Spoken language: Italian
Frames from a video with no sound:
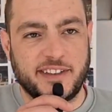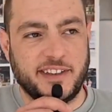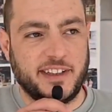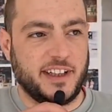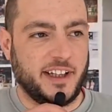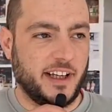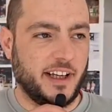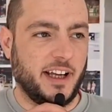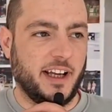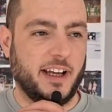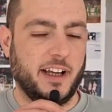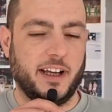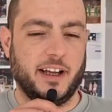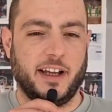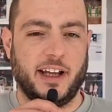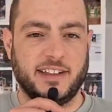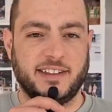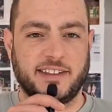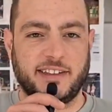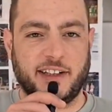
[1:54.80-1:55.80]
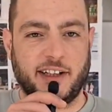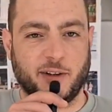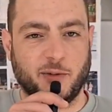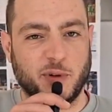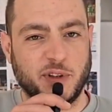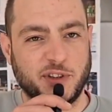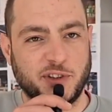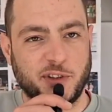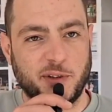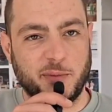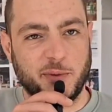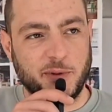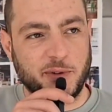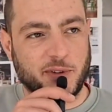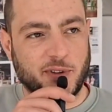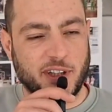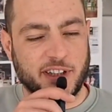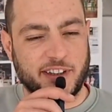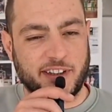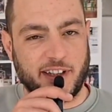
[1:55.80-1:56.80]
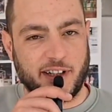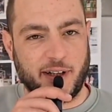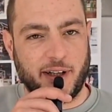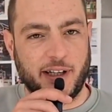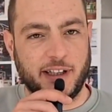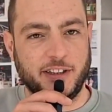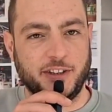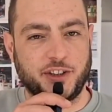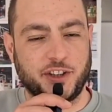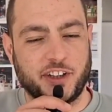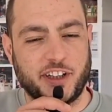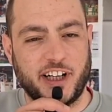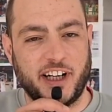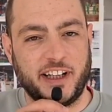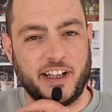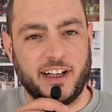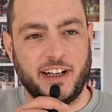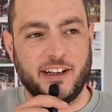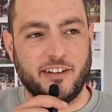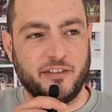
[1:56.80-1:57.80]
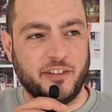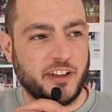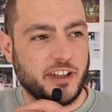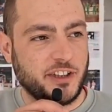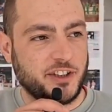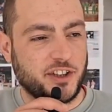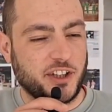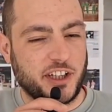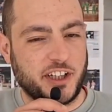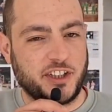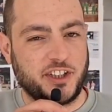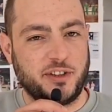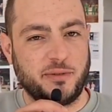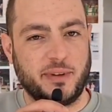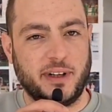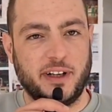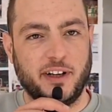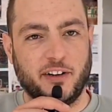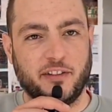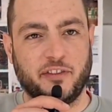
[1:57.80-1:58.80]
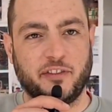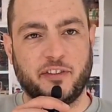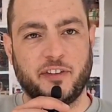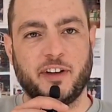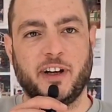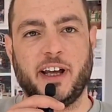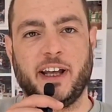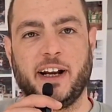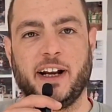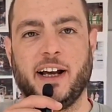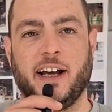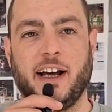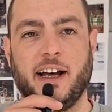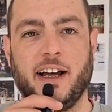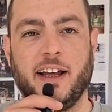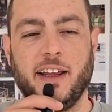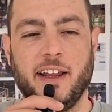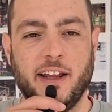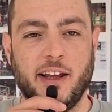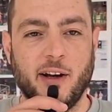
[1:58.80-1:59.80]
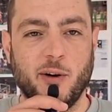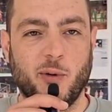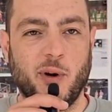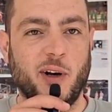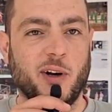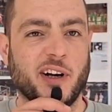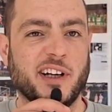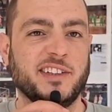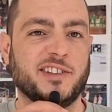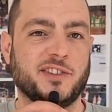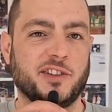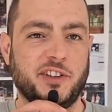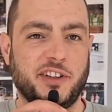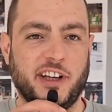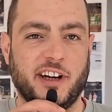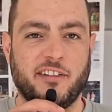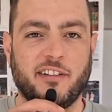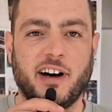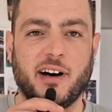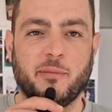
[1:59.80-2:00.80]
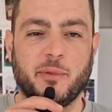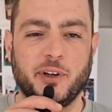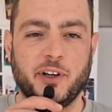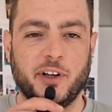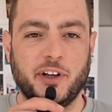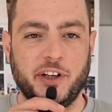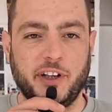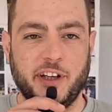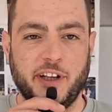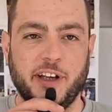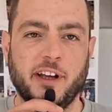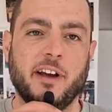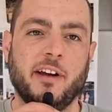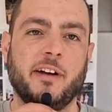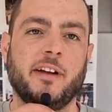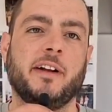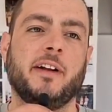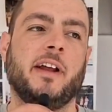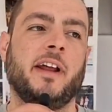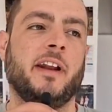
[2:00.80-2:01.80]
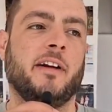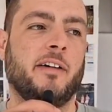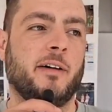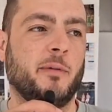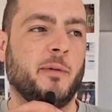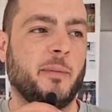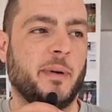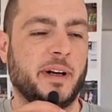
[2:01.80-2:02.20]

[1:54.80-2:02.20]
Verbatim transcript: sì, essere a questo punto a tre giornate dalla fine e giocarci playoff era quello che sognavamo, noi er-, eravamo